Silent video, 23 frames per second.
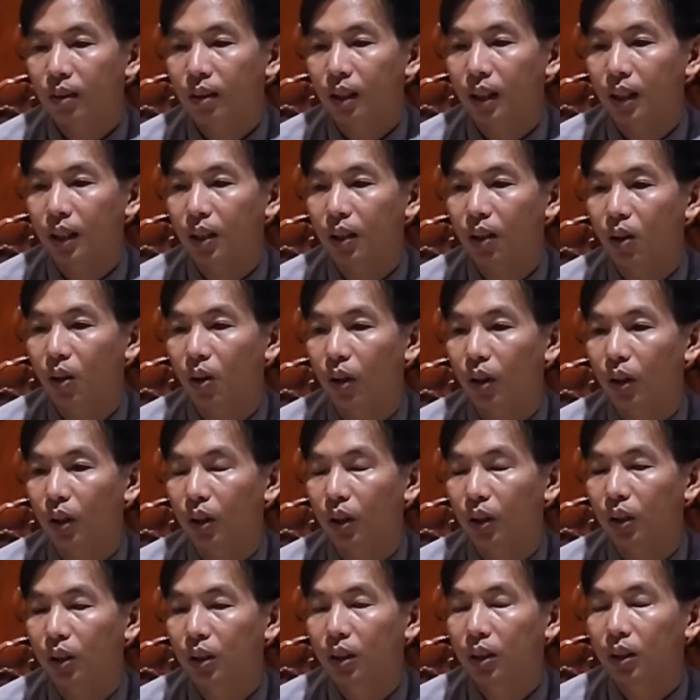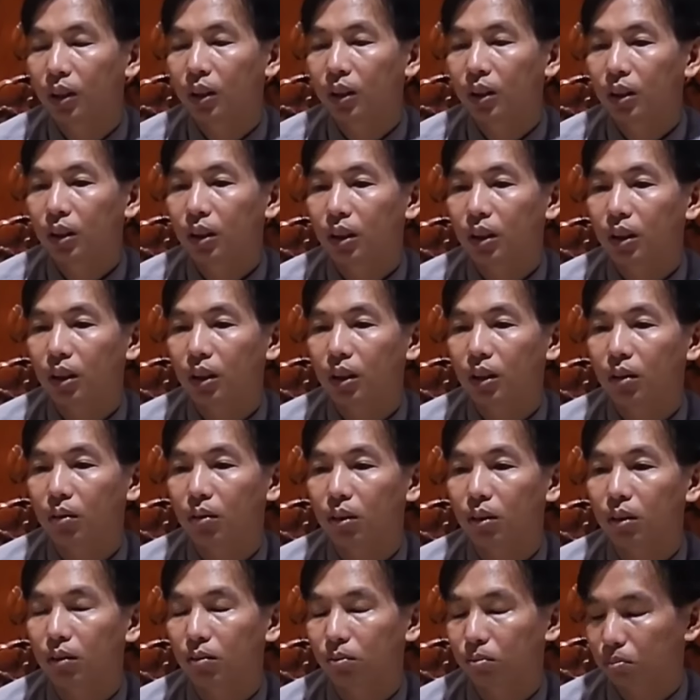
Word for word: vậy rồi uh,